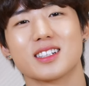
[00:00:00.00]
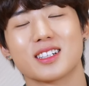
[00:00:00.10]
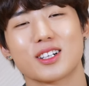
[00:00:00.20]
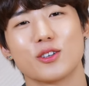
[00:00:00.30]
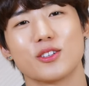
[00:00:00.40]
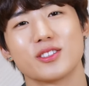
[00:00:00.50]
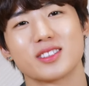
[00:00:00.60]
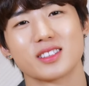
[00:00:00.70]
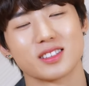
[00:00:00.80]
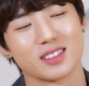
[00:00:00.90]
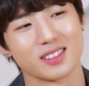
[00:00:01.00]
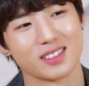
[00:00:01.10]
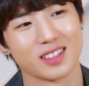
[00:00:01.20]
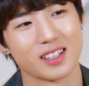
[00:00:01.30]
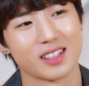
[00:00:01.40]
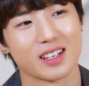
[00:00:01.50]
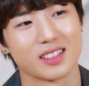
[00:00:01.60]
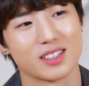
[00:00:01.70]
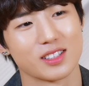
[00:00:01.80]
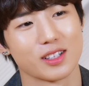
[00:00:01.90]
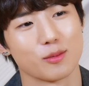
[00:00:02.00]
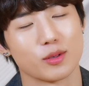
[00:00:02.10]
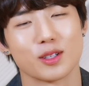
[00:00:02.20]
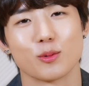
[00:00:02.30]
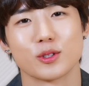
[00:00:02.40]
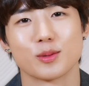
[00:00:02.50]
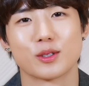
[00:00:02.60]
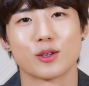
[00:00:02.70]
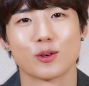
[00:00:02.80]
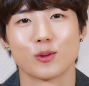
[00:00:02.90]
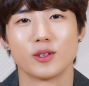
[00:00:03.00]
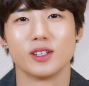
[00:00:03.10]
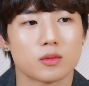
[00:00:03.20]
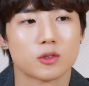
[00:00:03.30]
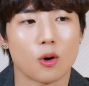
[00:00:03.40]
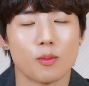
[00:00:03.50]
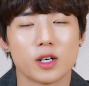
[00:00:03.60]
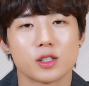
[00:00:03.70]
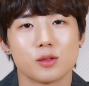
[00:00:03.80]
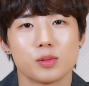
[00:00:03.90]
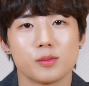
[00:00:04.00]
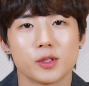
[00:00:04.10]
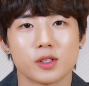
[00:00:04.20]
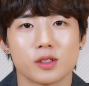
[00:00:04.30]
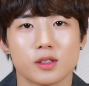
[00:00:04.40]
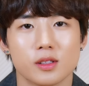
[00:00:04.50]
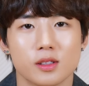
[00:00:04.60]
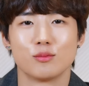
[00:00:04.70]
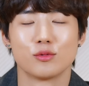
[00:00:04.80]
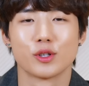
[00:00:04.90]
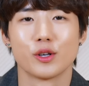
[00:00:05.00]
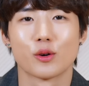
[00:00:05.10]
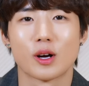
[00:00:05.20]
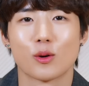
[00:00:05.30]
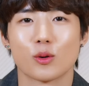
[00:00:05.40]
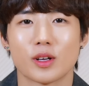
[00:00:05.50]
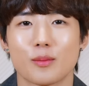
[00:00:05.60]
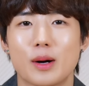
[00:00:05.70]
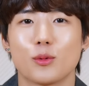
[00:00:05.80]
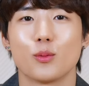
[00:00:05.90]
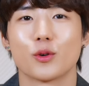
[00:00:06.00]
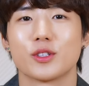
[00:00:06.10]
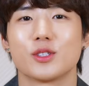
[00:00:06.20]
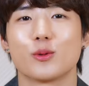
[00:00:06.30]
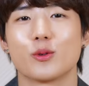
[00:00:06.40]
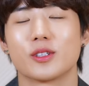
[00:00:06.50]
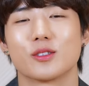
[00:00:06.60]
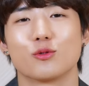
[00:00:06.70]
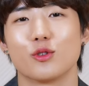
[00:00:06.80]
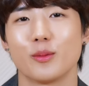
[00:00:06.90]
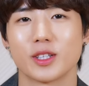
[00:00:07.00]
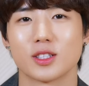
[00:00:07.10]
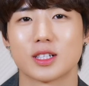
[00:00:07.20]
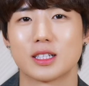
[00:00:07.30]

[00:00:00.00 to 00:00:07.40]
그런 게 내가 진짜 기쁠 때 모습인 것 같고 정말 슬프면은 무기력하고 그냥 밥도 먹기 싫고 그냥 누워만 있지